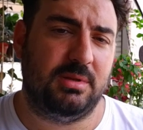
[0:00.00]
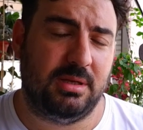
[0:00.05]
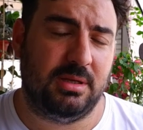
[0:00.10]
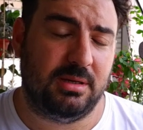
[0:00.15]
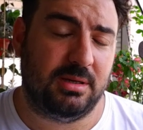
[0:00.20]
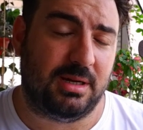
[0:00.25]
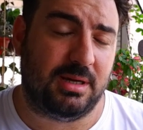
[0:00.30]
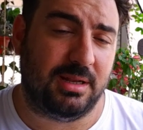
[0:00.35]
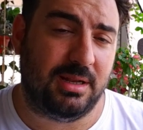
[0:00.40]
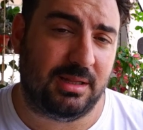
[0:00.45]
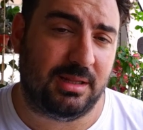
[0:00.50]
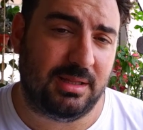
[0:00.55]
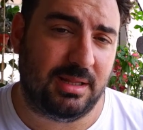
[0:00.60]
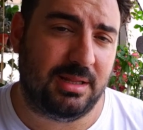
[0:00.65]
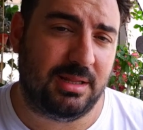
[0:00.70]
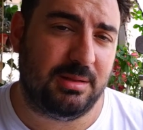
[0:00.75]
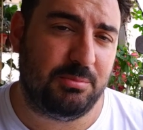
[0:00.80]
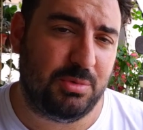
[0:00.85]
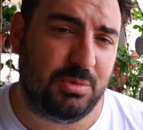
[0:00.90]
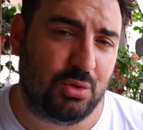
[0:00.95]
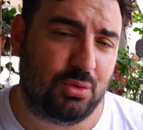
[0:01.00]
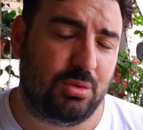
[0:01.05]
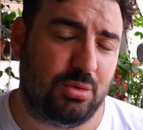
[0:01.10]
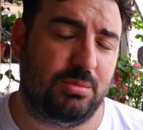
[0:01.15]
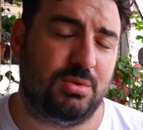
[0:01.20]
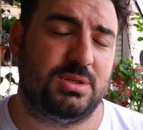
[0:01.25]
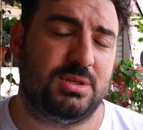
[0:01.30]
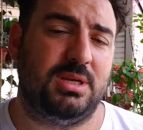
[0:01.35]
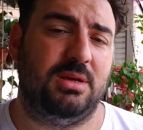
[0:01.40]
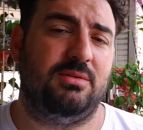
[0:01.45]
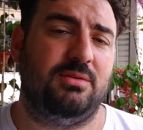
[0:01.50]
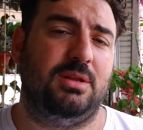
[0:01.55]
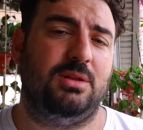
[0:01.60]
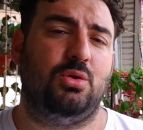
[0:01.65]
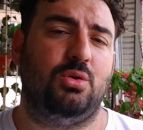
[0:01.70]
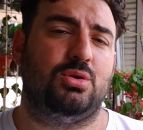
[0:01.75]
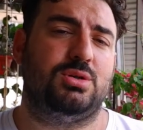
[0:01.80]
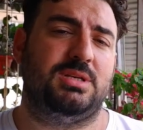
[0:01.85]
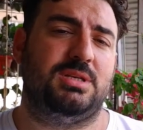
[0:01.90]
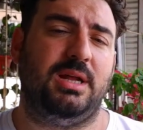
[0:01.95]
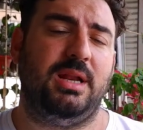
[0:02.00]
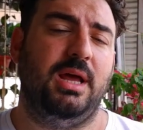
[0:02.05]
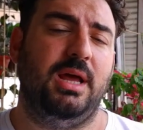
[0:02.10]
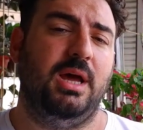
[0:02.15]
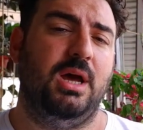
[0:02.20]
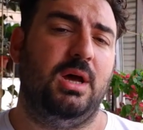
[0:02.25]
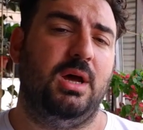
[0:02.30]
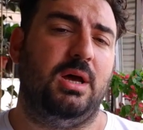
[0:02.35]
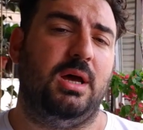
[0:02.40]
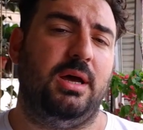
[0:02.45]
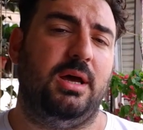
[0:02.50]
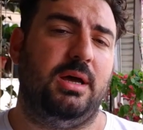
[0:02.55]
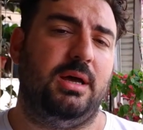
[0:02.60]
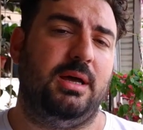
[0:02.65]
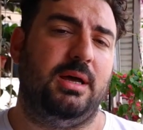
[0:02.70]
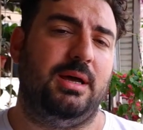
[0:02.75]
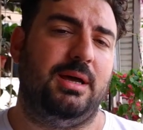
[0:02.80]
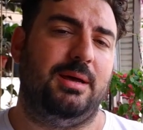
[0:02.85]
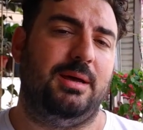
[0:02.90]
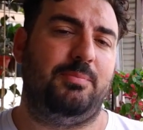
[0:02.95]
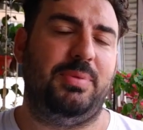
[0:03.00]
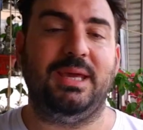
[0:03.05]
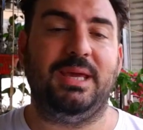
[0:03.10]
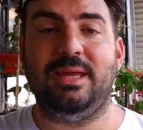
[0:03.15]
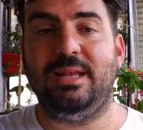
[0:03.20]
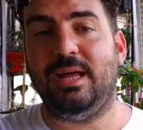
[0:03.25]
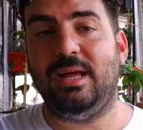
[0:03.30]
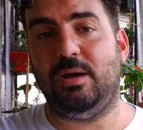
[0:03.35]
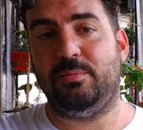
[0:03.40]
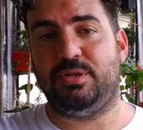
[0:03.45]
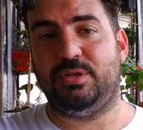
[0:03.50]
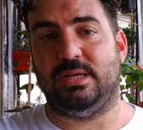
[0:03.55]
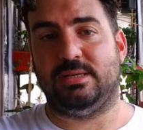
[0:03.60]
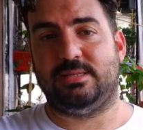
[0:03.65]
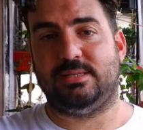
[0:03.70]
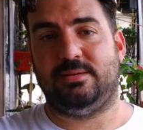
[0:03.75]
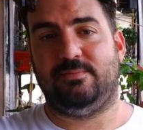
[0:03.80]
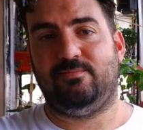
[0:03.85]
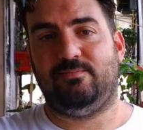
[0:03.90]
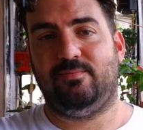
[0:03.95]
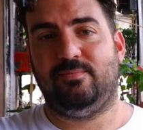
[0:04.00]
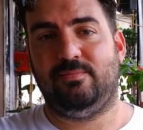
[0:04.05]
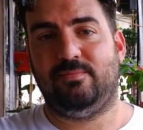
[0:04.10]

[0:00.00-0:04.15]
e, kaynaklanan bir durumdur sevgili dostlar. E, peki ne yapacağız?